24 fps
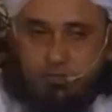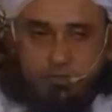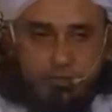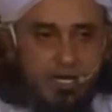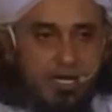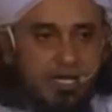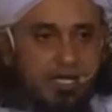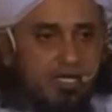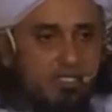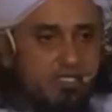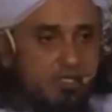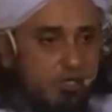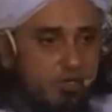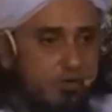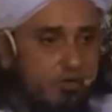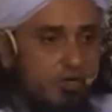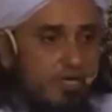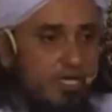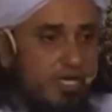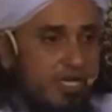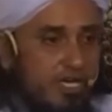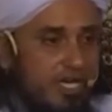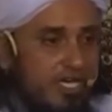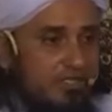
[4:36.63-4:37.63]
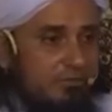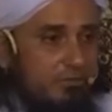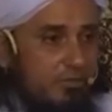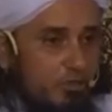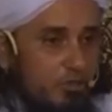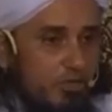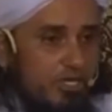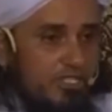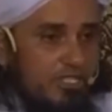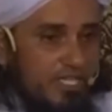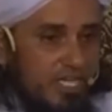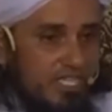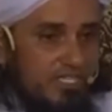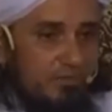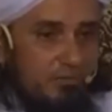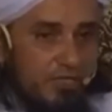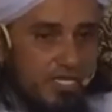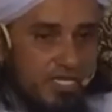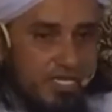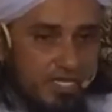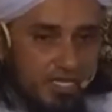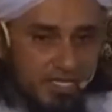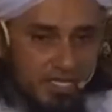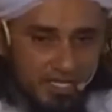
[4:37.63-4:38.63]
मैंने कहा चलो एक आदमी को हिदायत
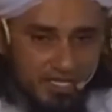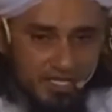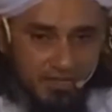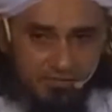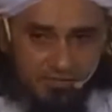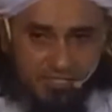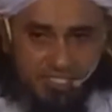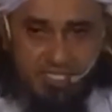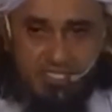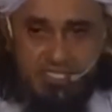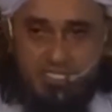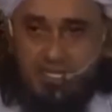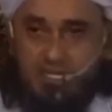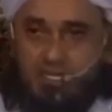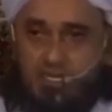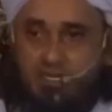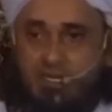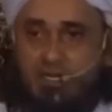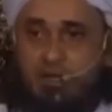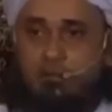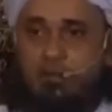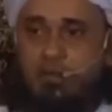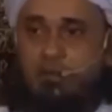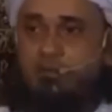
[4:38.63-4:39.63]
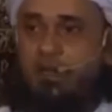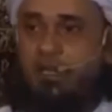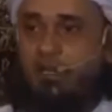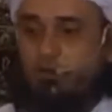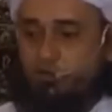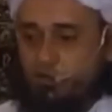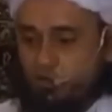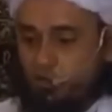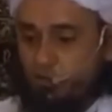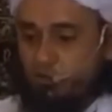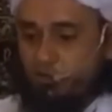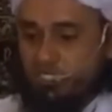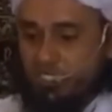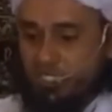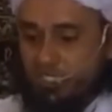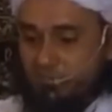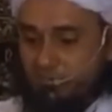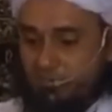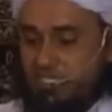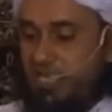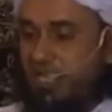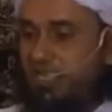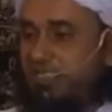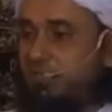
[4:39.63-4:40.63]
मिली अल्लाह के फजल से फिर मैंने उसको
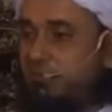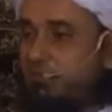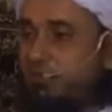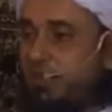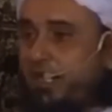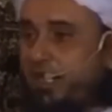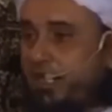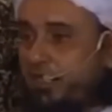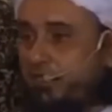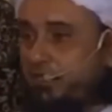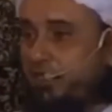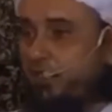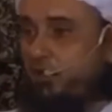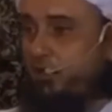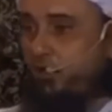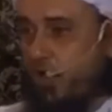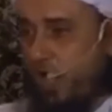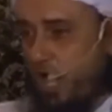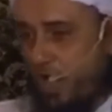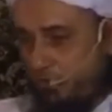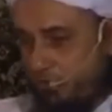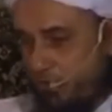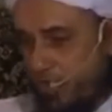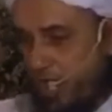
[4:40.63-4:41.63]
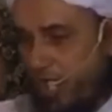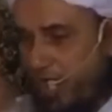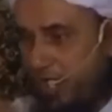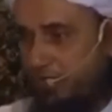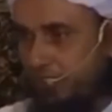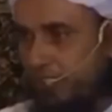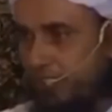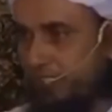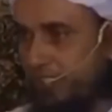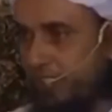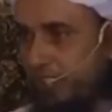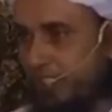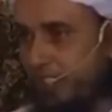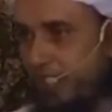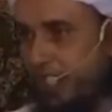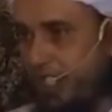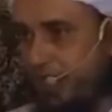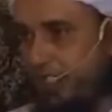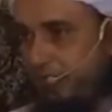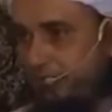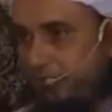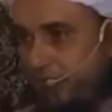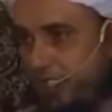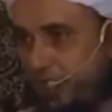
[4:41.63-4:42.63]
मजीद मिसाल दी मैंने कहा देखो आपका आधा धड़
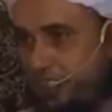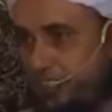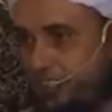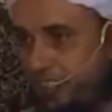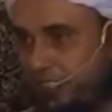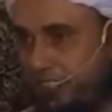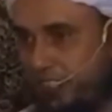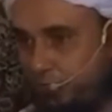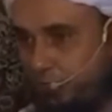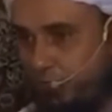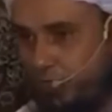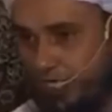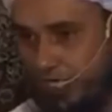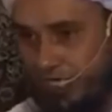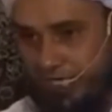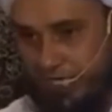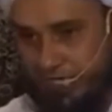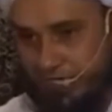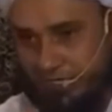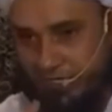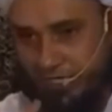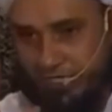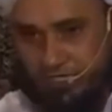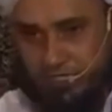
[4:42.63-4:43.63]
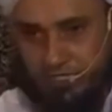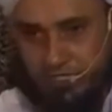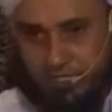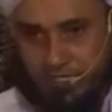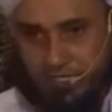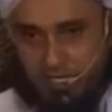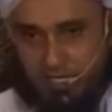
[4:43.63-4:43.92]
क्या है जदा वो नहीं हिलता